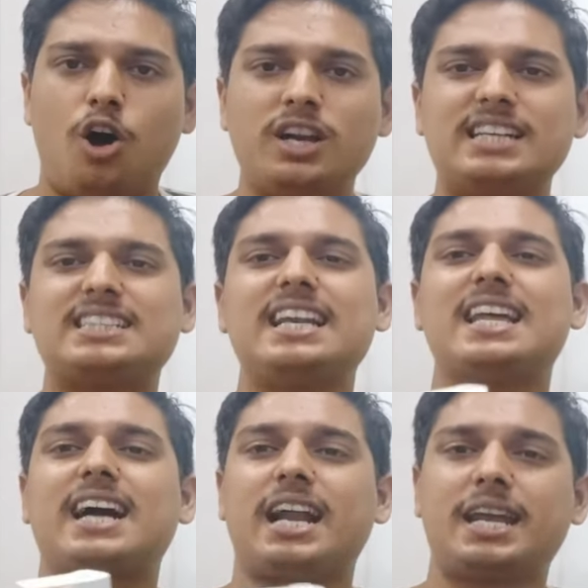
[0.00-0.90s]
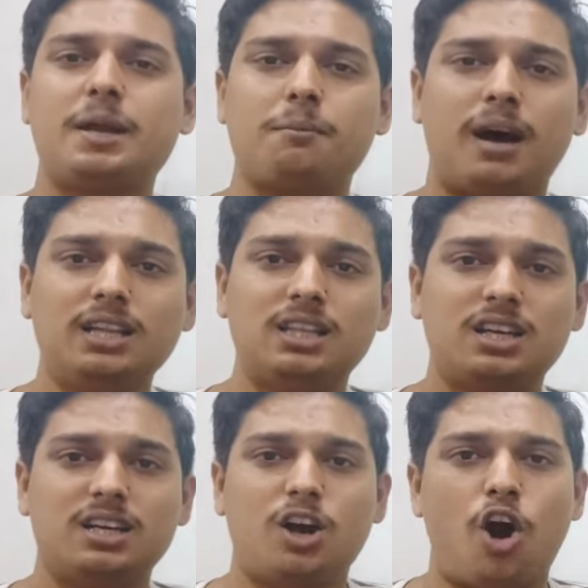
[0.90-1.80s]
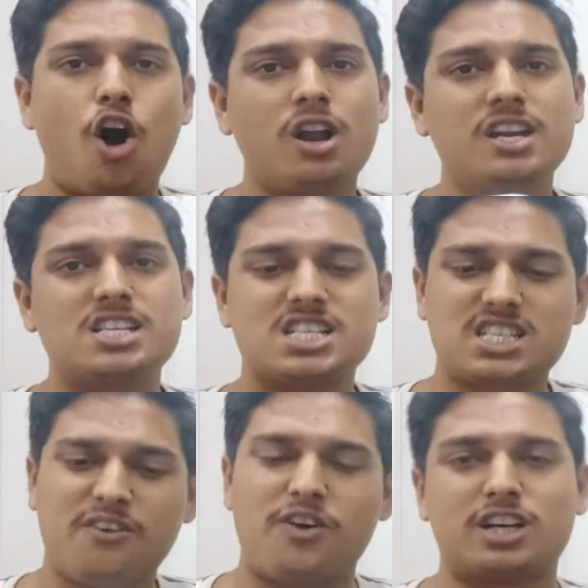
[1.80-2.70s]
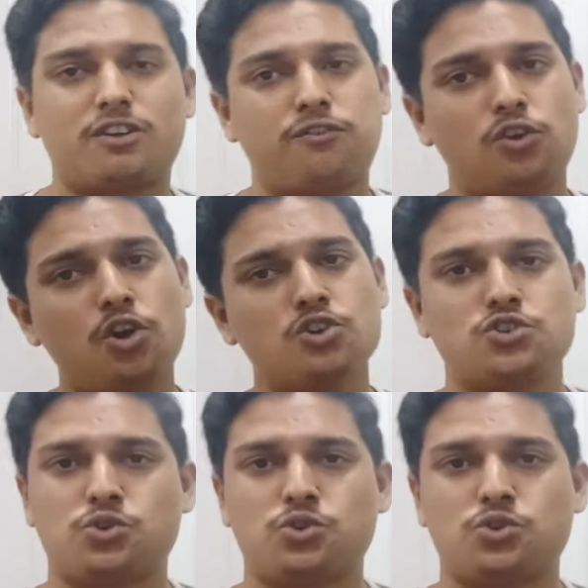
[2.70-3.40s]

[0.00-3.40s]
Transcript: और इसे लगाने के बाद और नीचे से वाटर फ्लो